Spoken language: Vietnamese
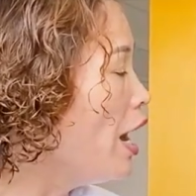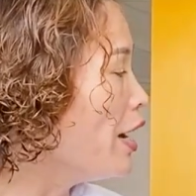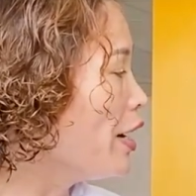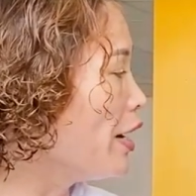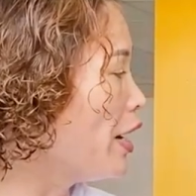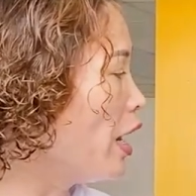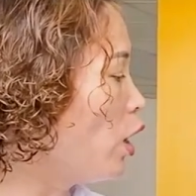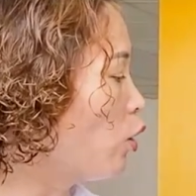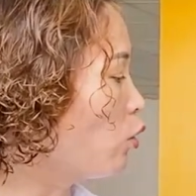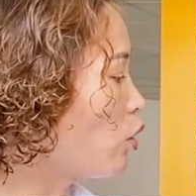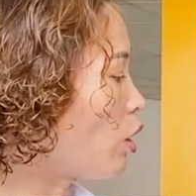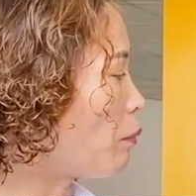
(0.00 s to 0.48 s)

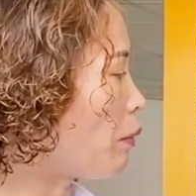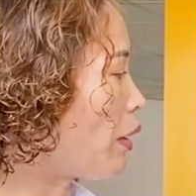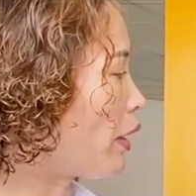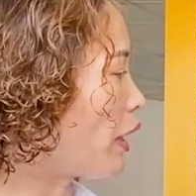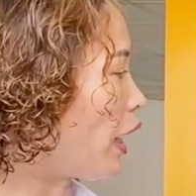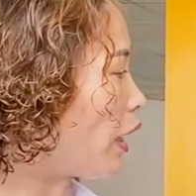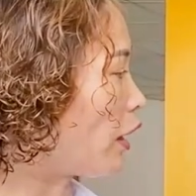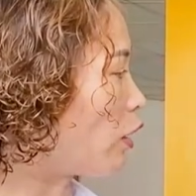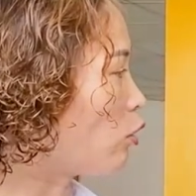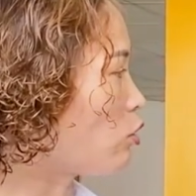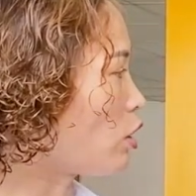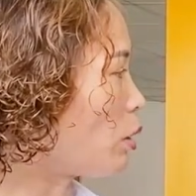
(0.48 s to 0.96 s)
Nếu năm
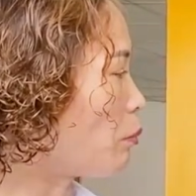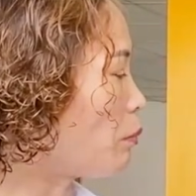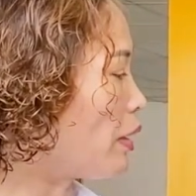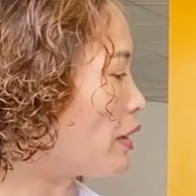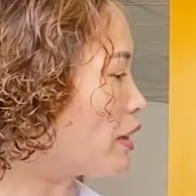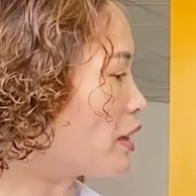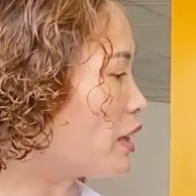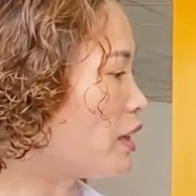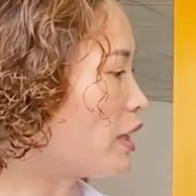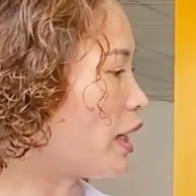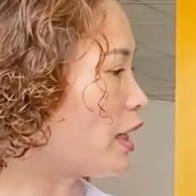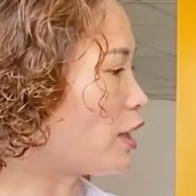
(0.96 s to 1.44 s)

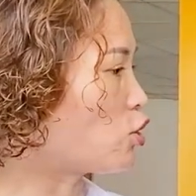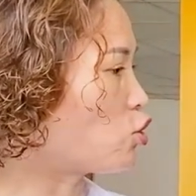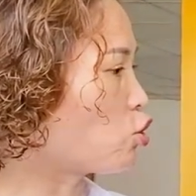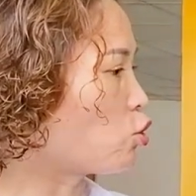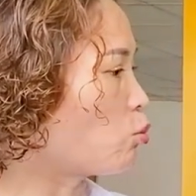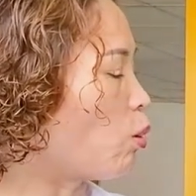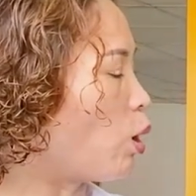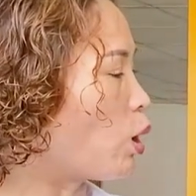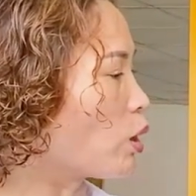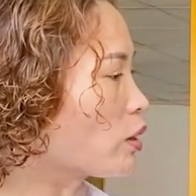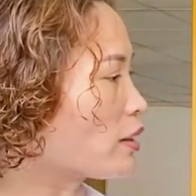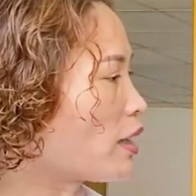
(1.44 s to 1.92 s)
2009 anh chủ
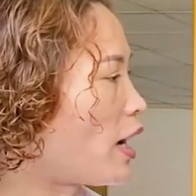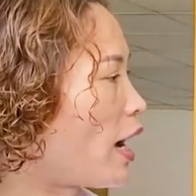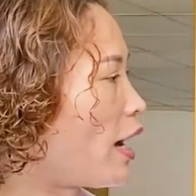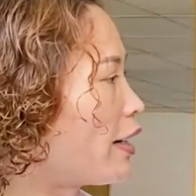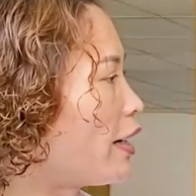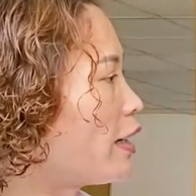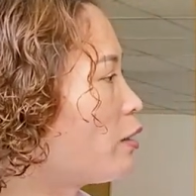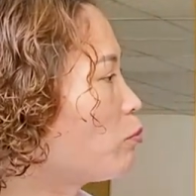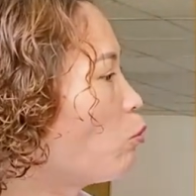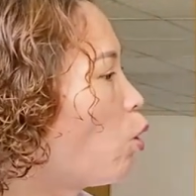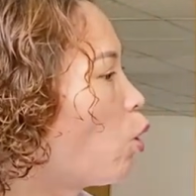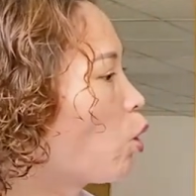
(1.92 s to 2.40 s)
bỏ ra
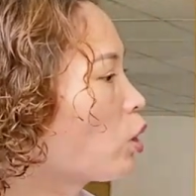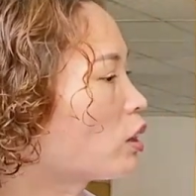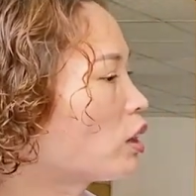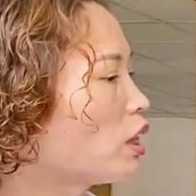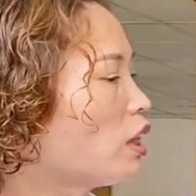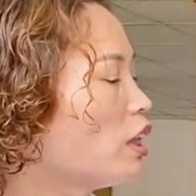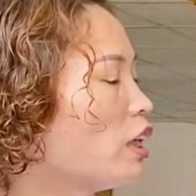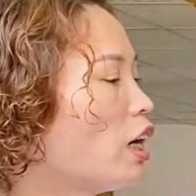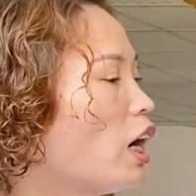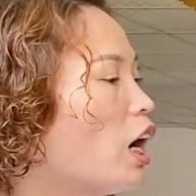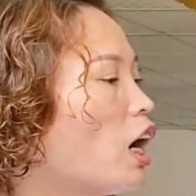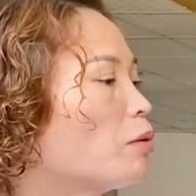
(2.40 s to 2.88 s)
đến 4
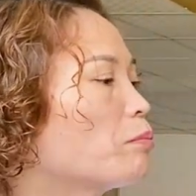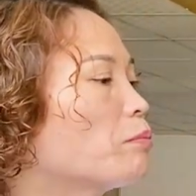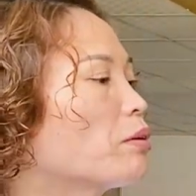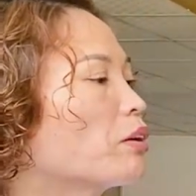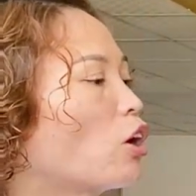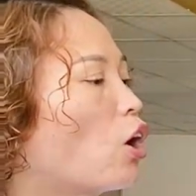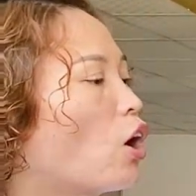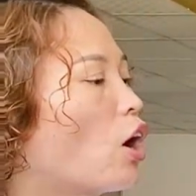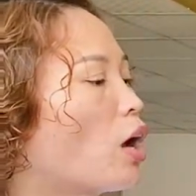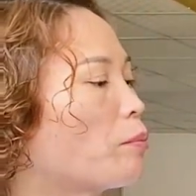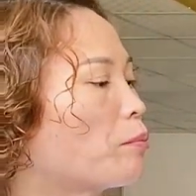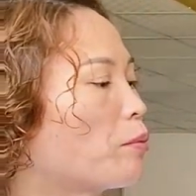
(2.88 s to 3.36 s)
tỷ hơn mới
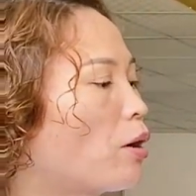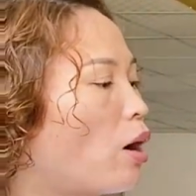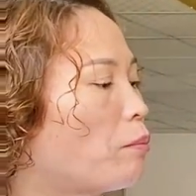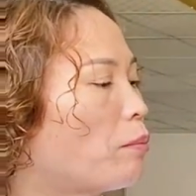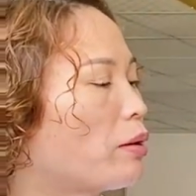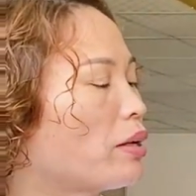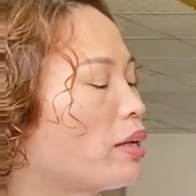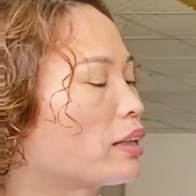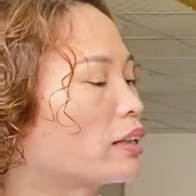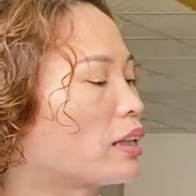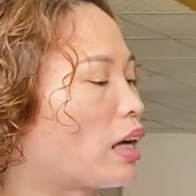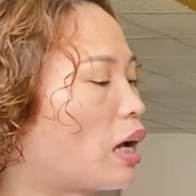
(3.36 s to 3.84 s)
có em nó
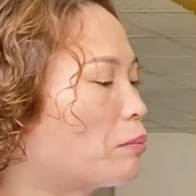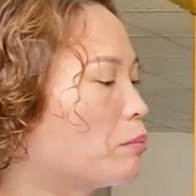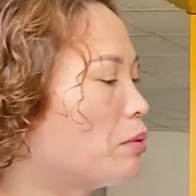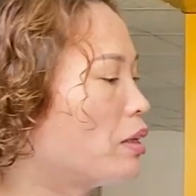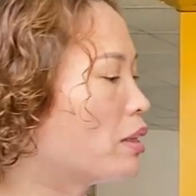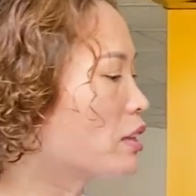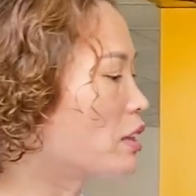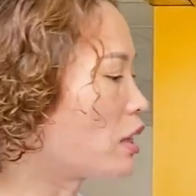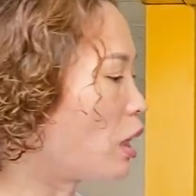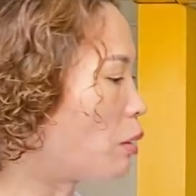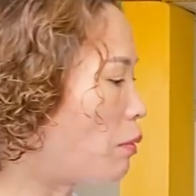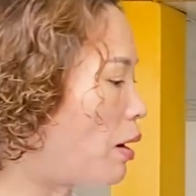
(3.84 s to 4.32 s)
mà hiện tại em
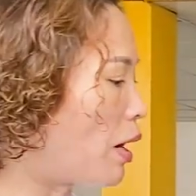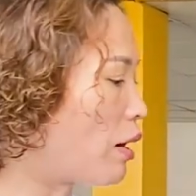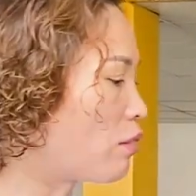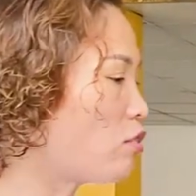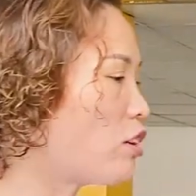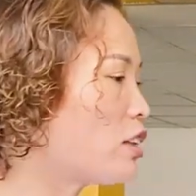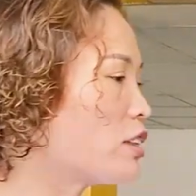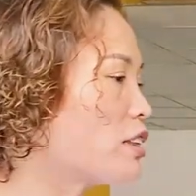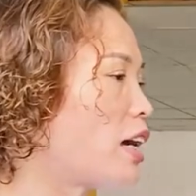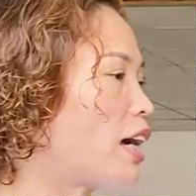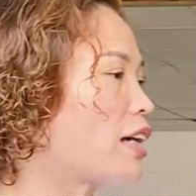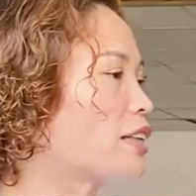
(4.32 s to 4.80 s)
đang chào bán
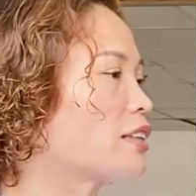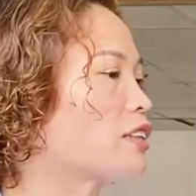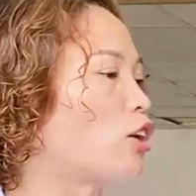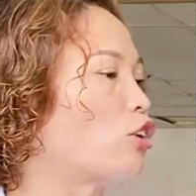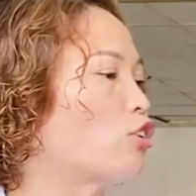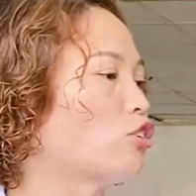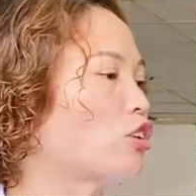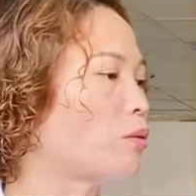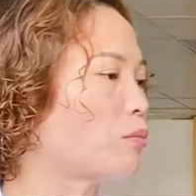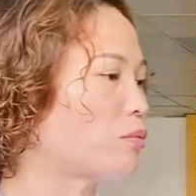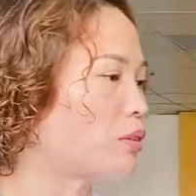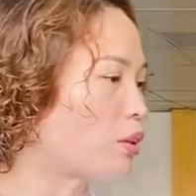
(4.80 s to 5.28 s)
với giá
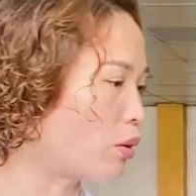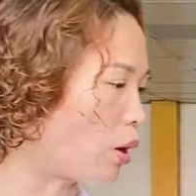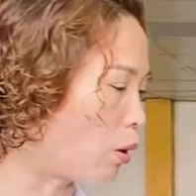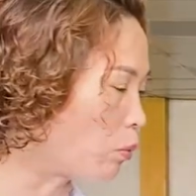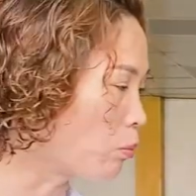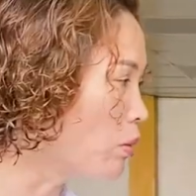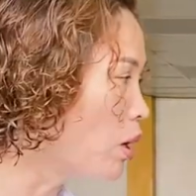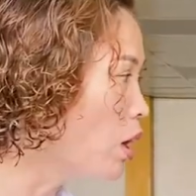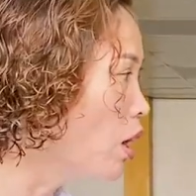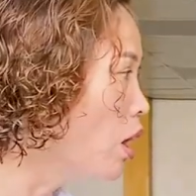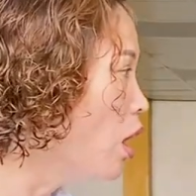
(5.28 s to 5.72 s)
600 triệu đồng.